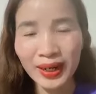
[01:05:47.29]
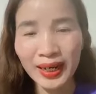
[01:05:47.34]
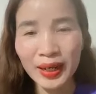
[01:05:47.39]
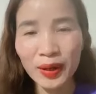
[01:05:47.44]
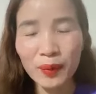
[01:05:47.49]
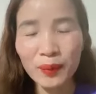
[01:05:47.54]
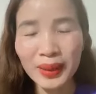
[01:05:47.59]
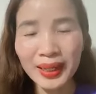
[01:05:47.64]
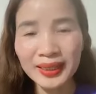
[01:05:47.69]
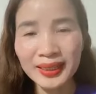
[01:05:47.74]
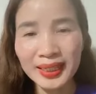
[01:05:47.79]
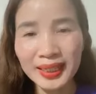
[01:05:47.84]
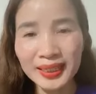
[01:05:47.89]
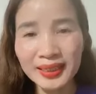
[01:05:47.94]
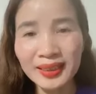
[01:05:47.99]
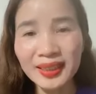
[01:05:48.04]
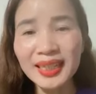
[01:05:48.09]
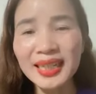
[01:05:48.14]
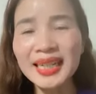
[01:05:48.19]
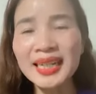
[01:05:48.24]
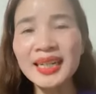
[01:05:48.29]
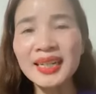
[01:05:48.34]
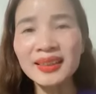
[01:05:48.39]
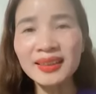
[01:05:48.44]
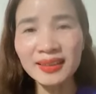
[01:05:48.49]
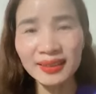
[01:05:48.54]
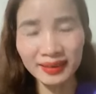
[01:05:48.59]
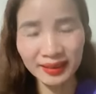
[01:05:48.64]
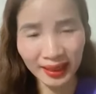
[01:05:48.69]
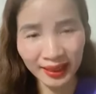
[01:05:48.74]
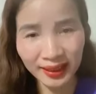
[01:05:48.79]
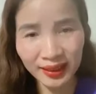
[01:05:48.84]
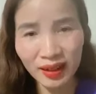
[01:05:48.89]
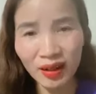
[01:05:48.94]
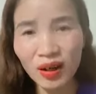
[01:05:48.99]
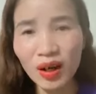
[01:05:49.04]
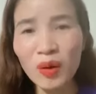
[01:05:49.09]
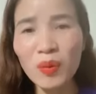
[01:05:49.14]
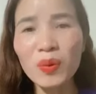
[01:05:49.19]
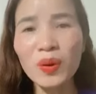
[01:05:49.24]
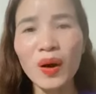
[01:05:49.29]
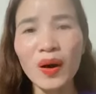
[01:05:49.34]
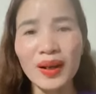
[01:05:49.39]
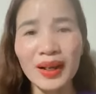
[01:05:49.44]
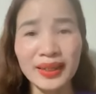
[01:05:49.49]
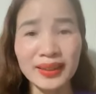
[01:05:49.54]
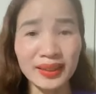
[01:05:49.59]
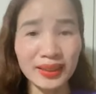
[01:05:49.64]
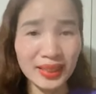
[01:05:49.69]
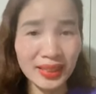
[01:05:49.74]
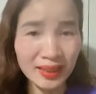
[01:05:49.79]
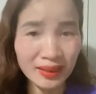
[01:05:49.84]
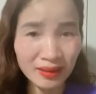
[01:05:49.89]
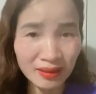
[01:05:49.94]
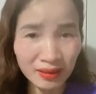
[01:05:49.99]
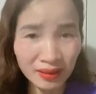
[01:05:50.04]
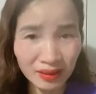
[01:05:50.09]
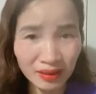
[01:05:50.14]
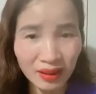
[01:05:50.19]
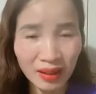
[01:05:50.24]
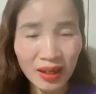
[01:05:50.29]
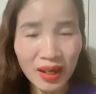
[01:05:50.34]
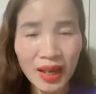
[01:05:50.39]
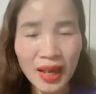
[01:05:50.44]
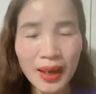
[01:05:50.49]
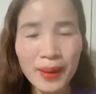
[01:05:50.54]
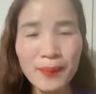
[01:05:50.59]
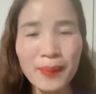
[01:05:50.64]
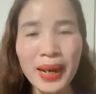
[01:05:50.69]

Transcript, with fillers: Và ngày hôm nay thì những ý tưởng đấy nó không còn là những ý tưởng nữa,